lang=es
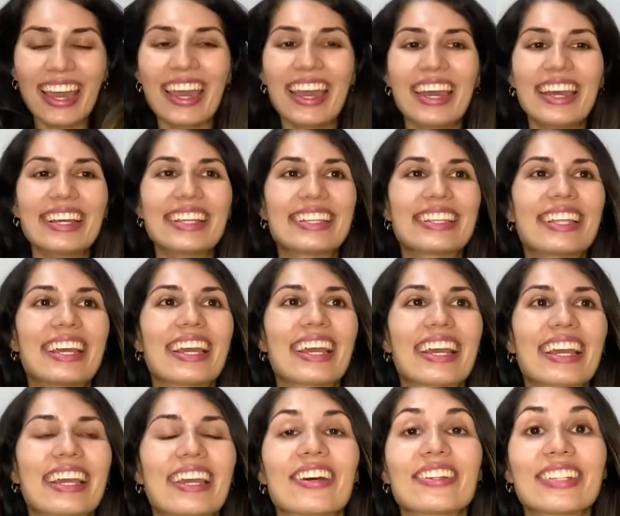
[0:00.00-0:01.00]

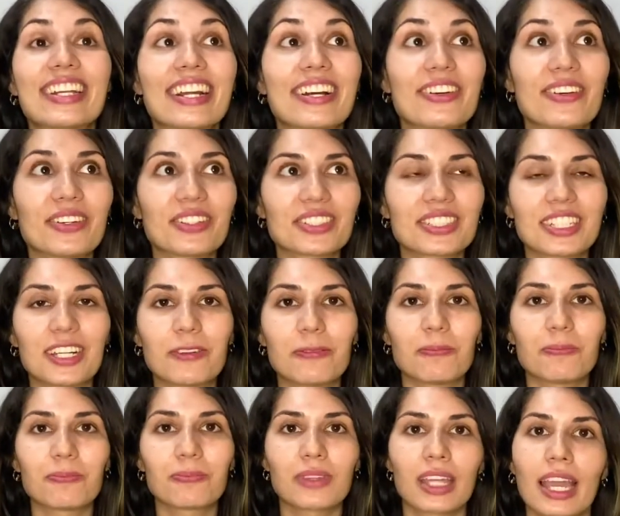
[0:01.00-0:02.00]
este, ¿qué otra cosa?
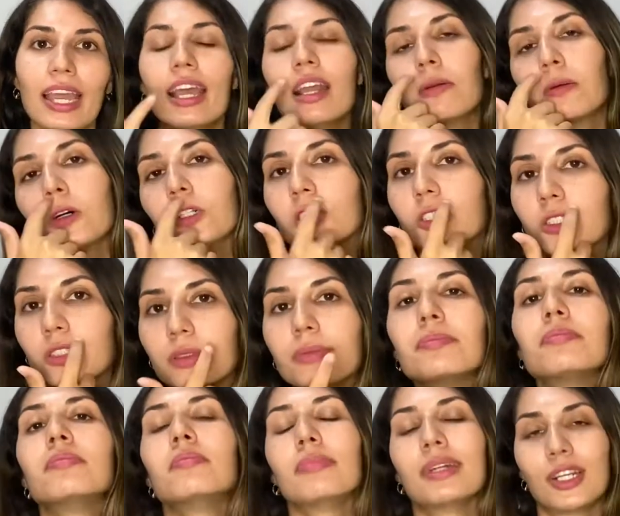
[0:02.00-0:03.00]
El bozo.
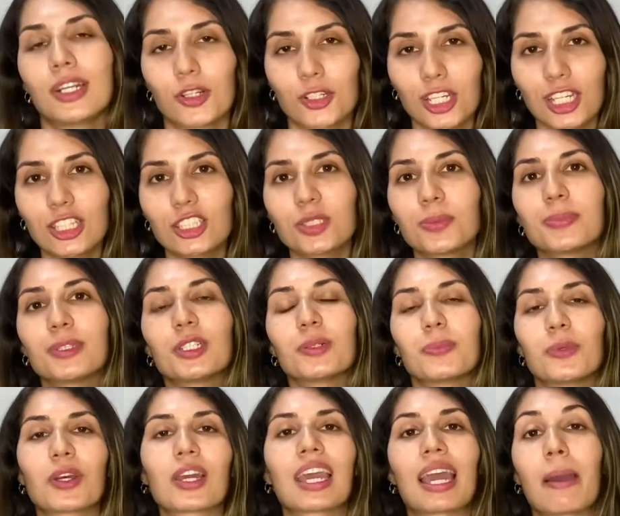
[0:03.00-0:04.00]
Me lo quito, pero
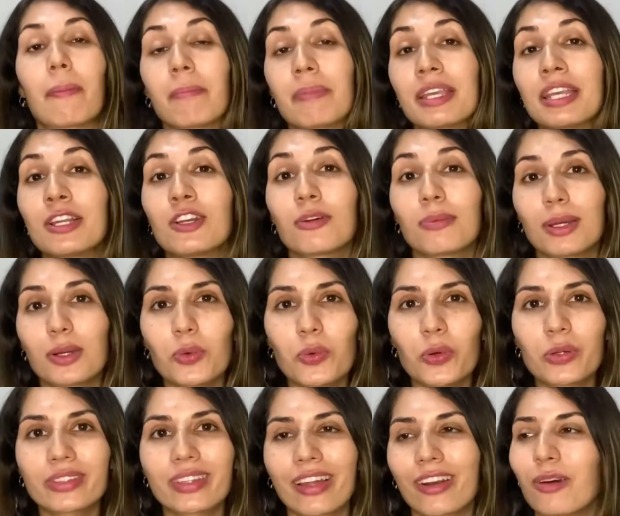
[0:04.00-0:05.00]
porque a mí no me
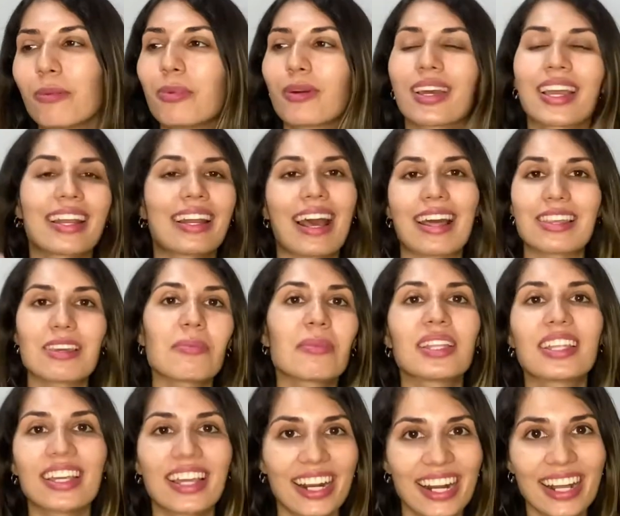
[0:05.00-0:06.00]
gusta, no porque nadie me
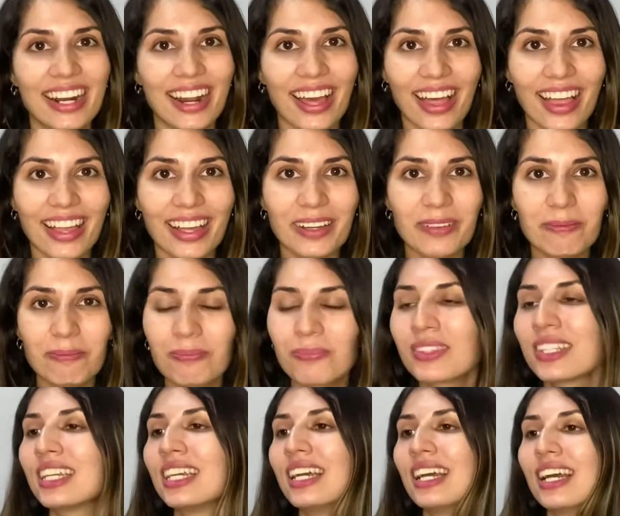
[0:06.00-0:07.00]
dijera nada.
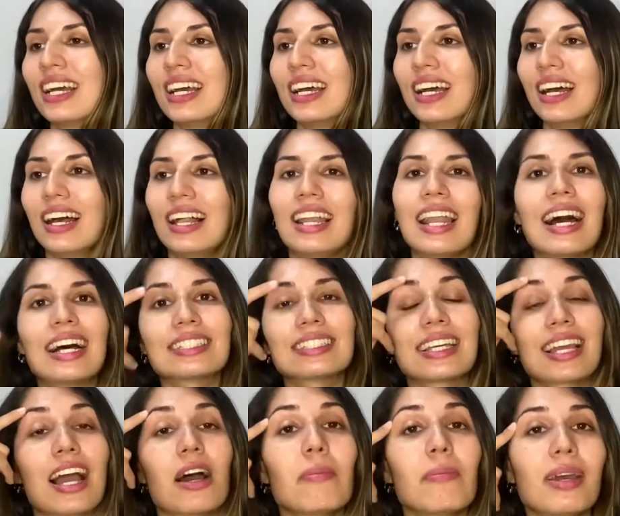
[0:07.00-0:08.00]
Las
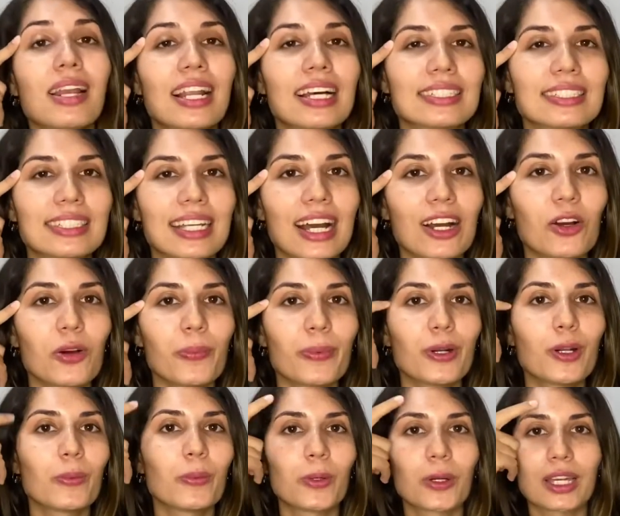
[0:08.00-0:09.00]
cejas me las saco,
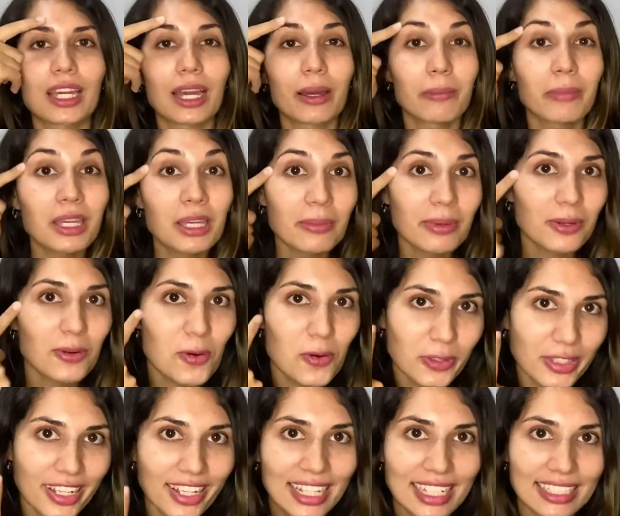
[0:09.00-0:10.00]
pero porque a mí me
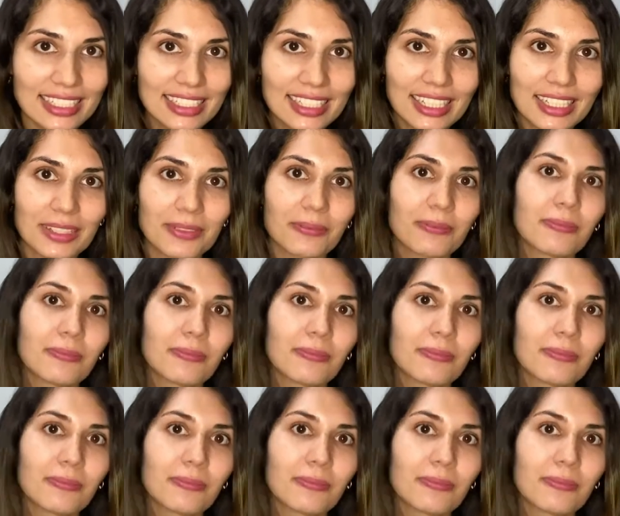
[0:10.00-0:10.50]
gustan así.